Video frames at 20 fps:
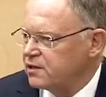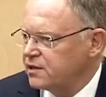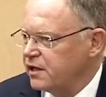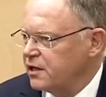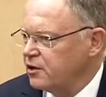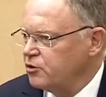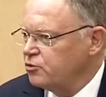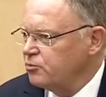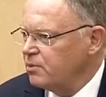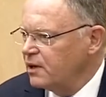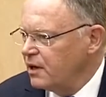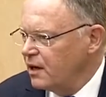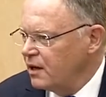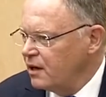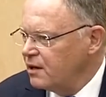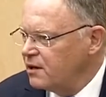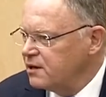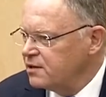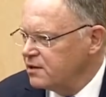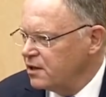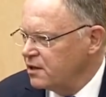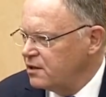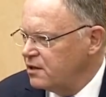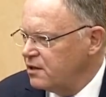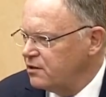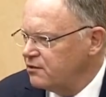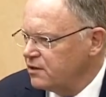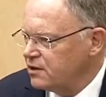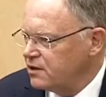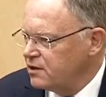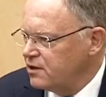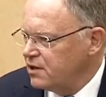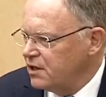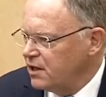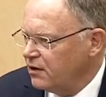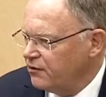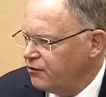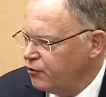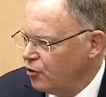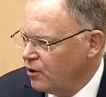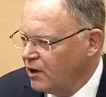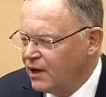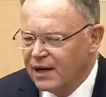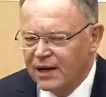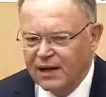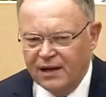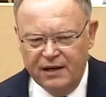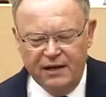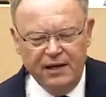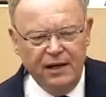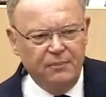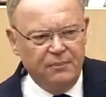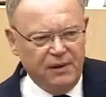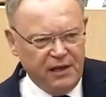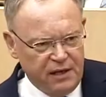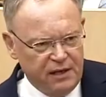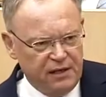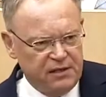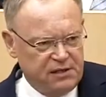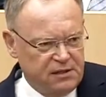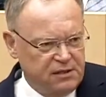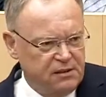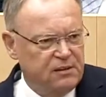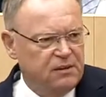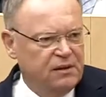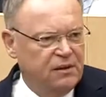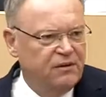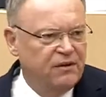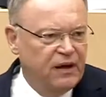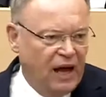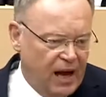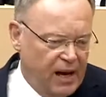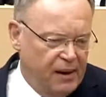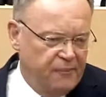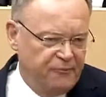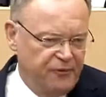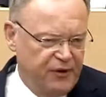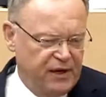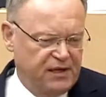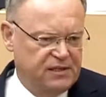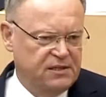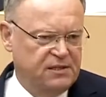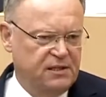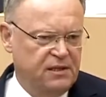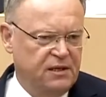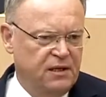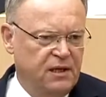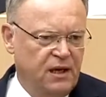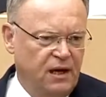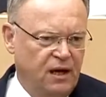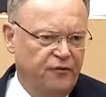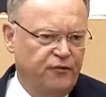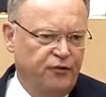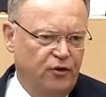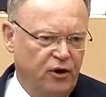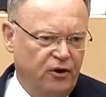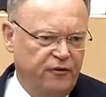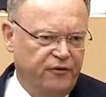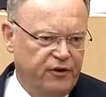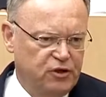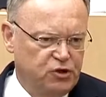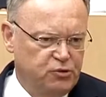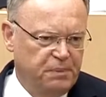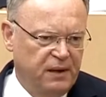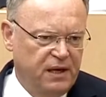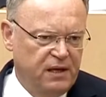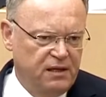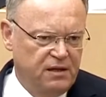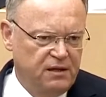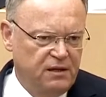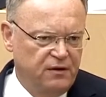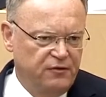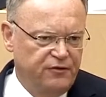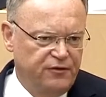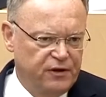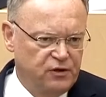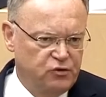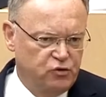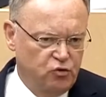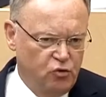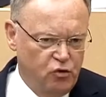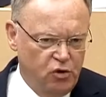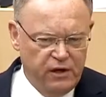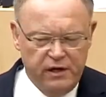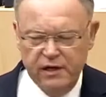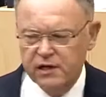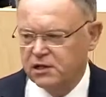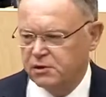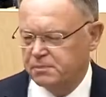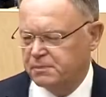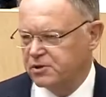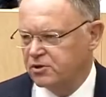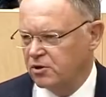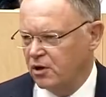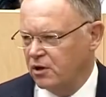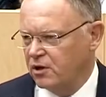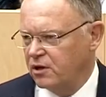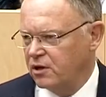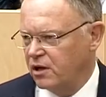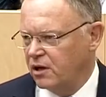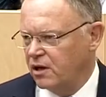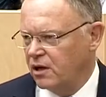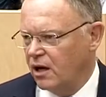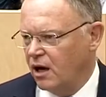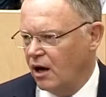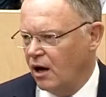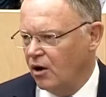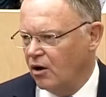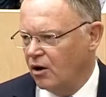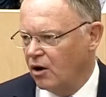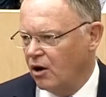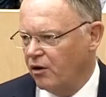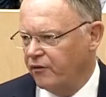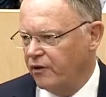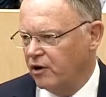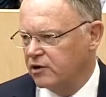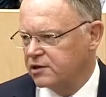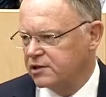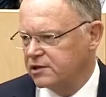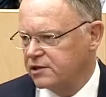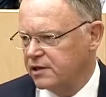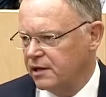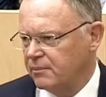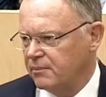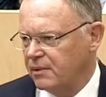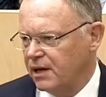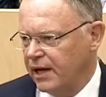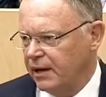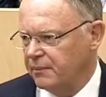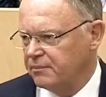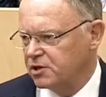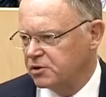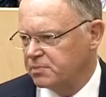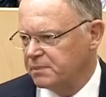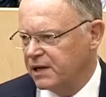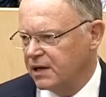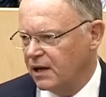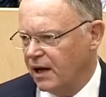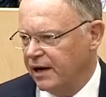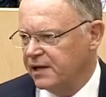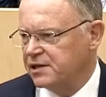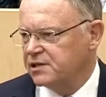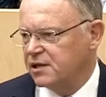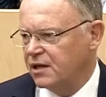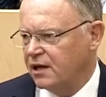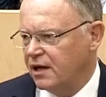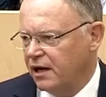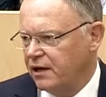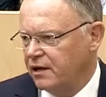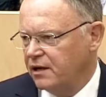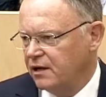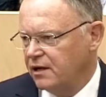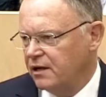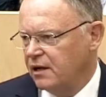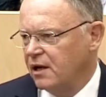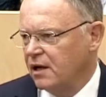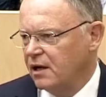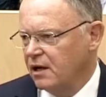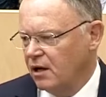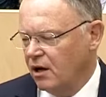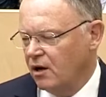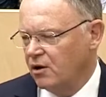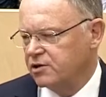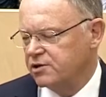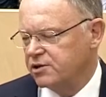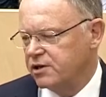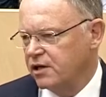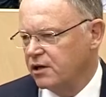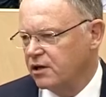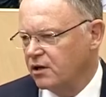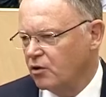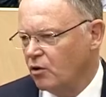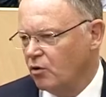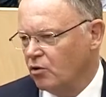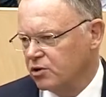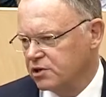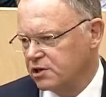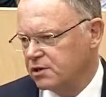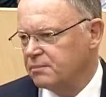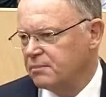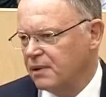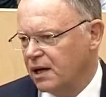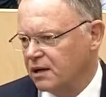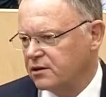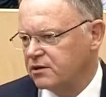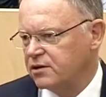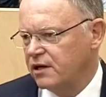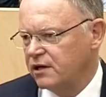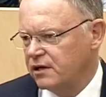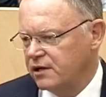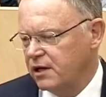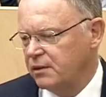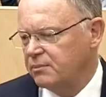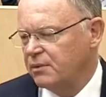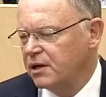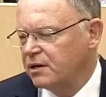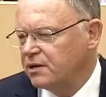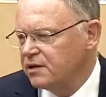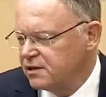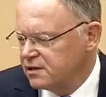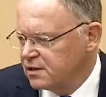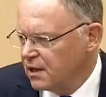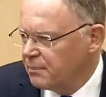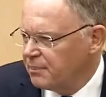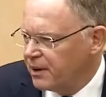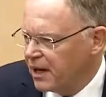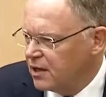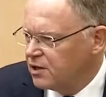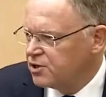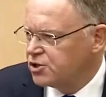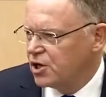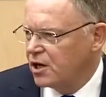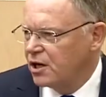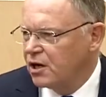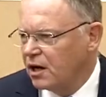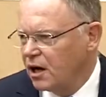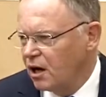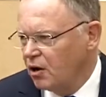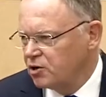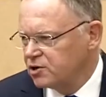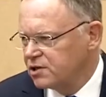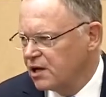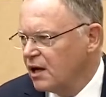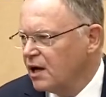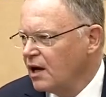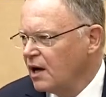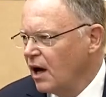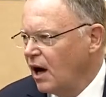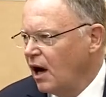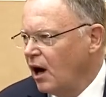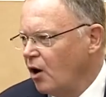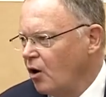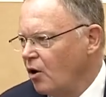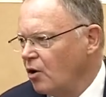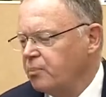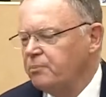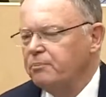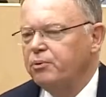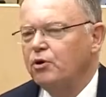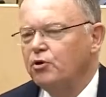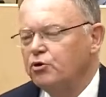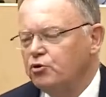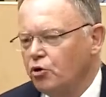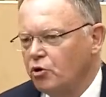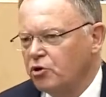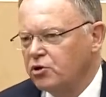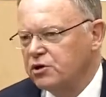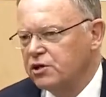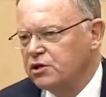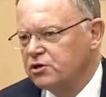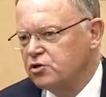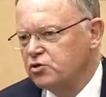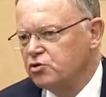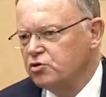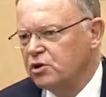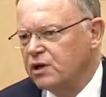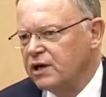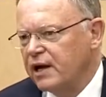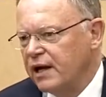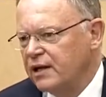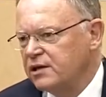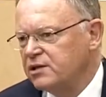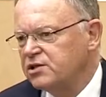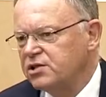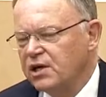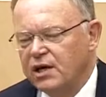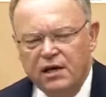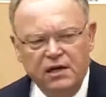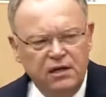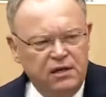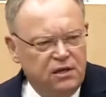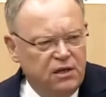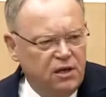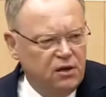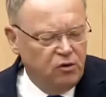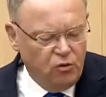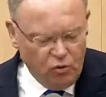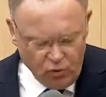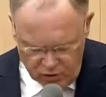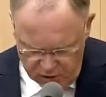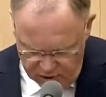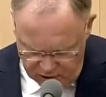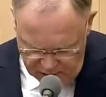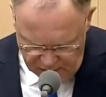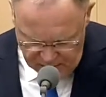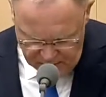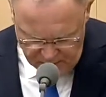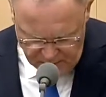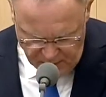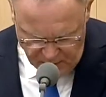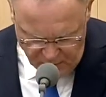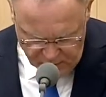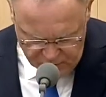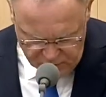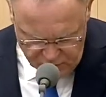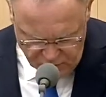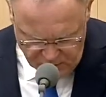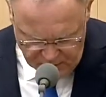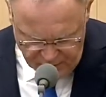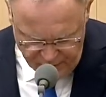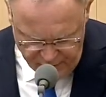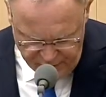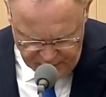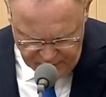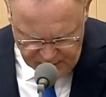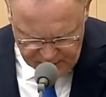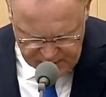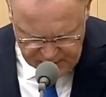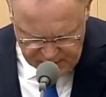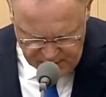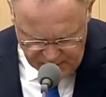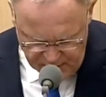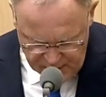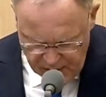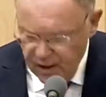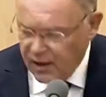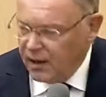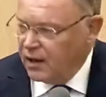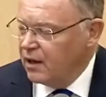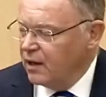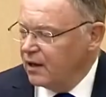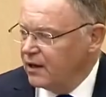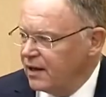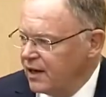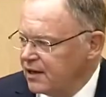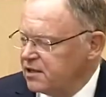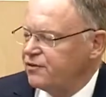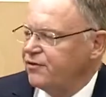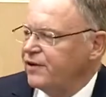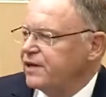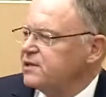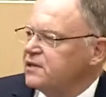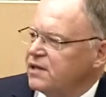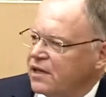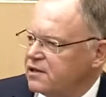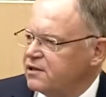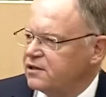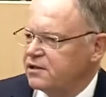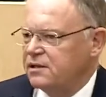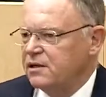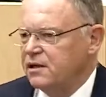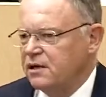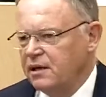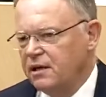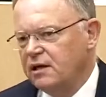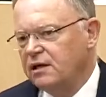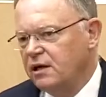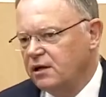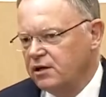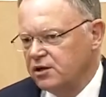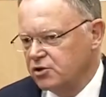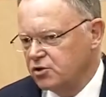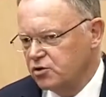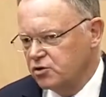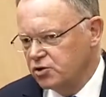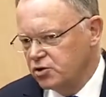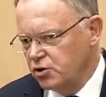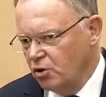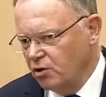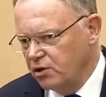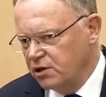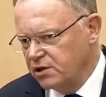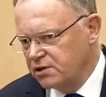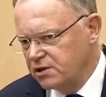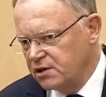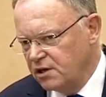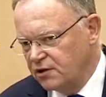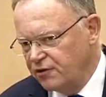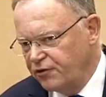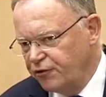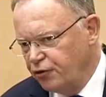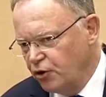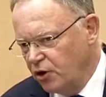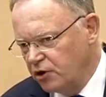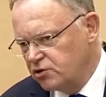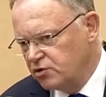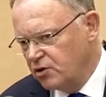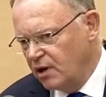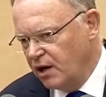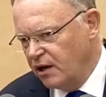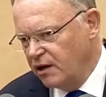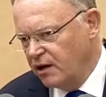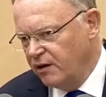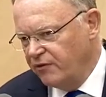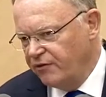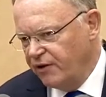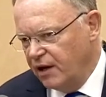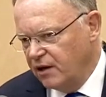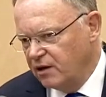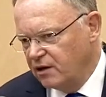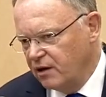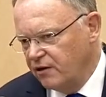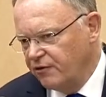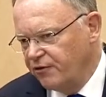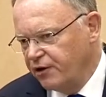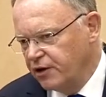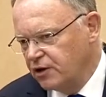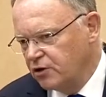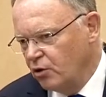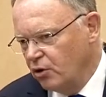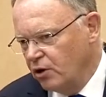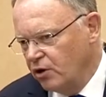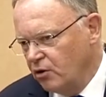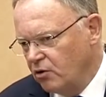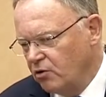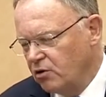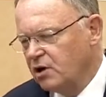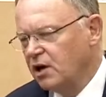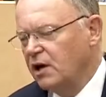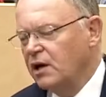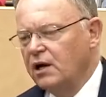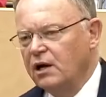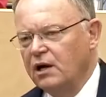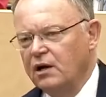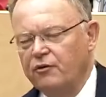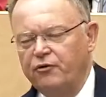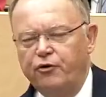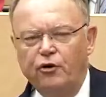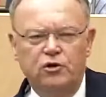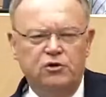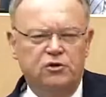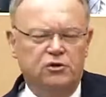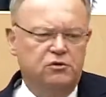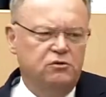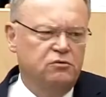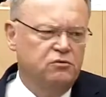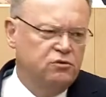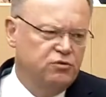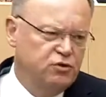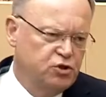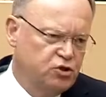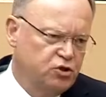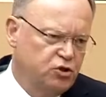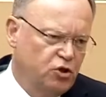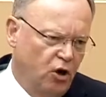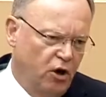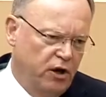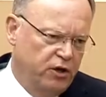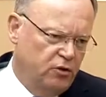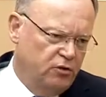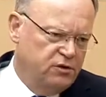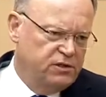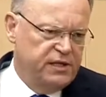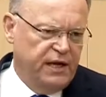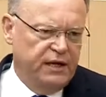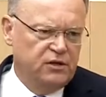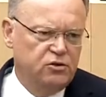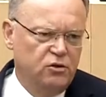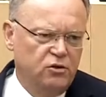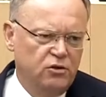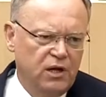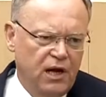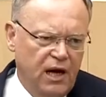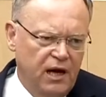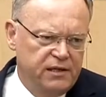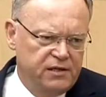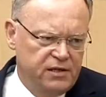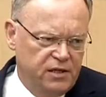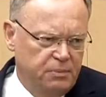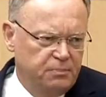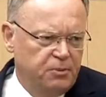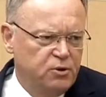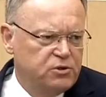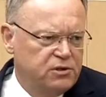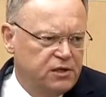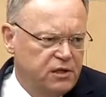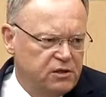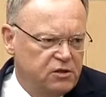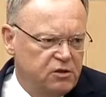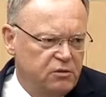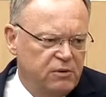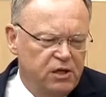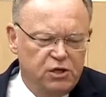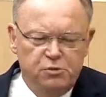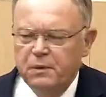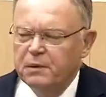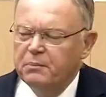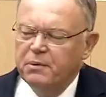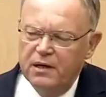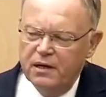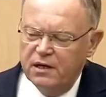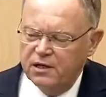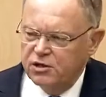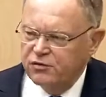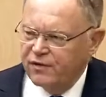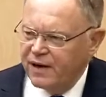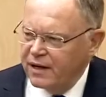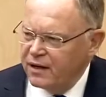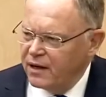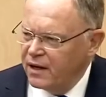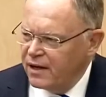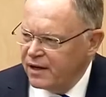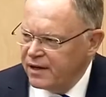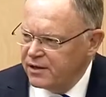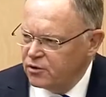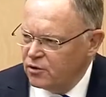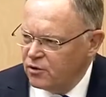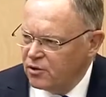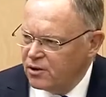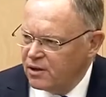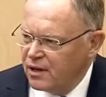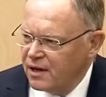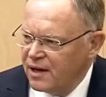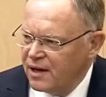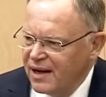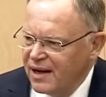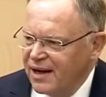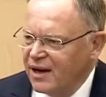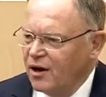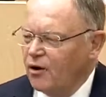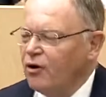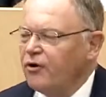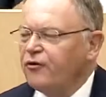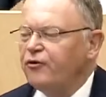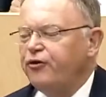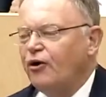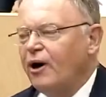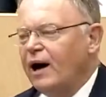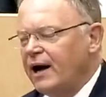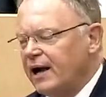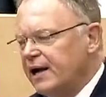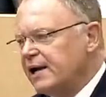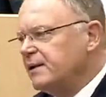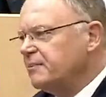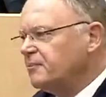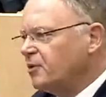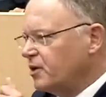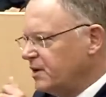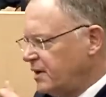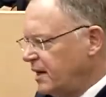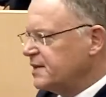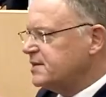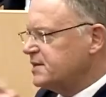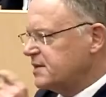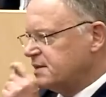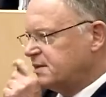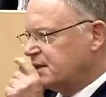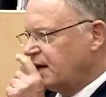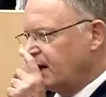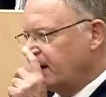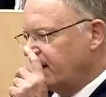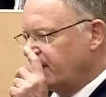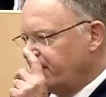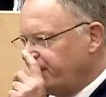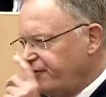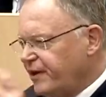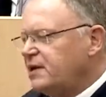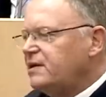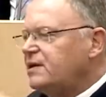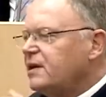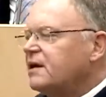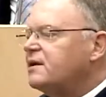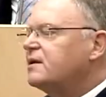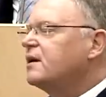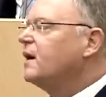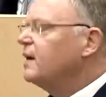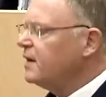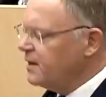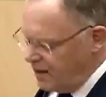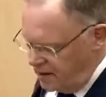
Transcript: gegenüber der Initiative Tierwohl, dem ersten halbwegs erfolgversprechenden Versuch, insbesondere auch aus dem Lebensmitteleinzelhandel, aus den großen Marktteilnehmern dieser Branche heraus, auch Produkte zu kennzeichnen und eben auch zu refinanzieren. Das, was jetzt in der Diskussion ist, das führt zu einer weiteren Verteuerung von zwischen 9 und 36 Prozent, zum Beispiel bei der Schweinehaltung. Und vor allem, und das ist ein wichtiger Teil der